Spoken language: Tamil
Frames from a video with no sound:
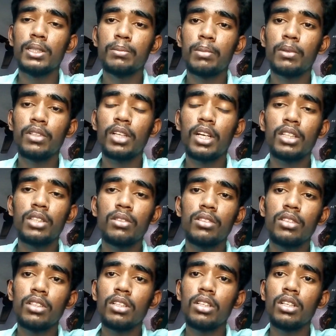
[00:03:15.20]
இப்போ வந்து அடுத்து
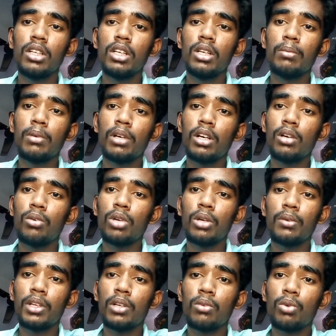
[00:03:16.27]
வந்து இப்போ
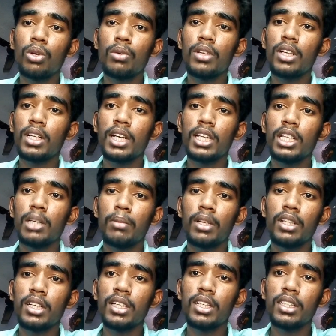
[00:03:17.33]
உளவியல் உளவியல் கணிதம் அது
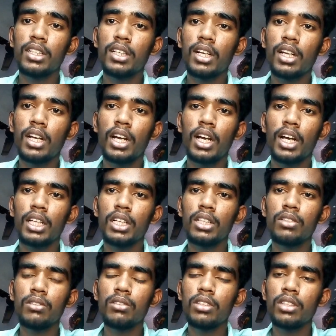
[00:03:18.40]
ரெண்டு இருக்குதுல்ல அதில்
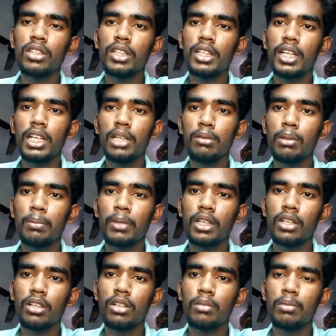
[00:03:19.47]
வந்து நீங்கள் டெய்லியுமே
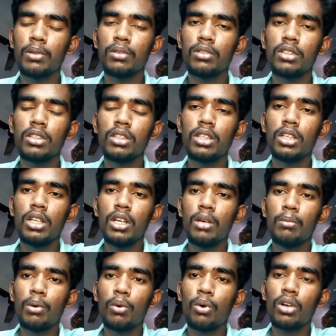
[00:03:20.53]
படிக்கணும் இப்போ வந்து
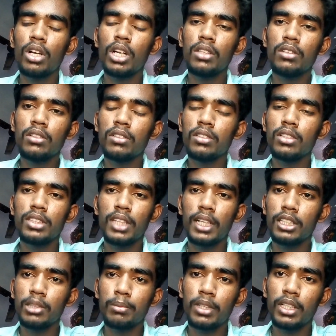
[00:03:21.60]
இப்போ ஒரு நாள் நீங்கள் வந்து
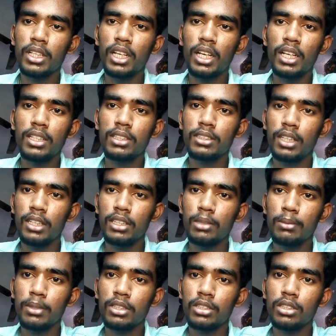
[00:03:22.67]
சயின்ஸ் படிங்க சயின்ஸை
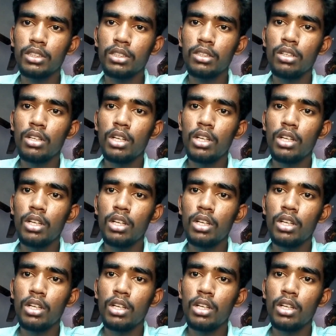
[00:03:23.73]
படிச்சுட்டு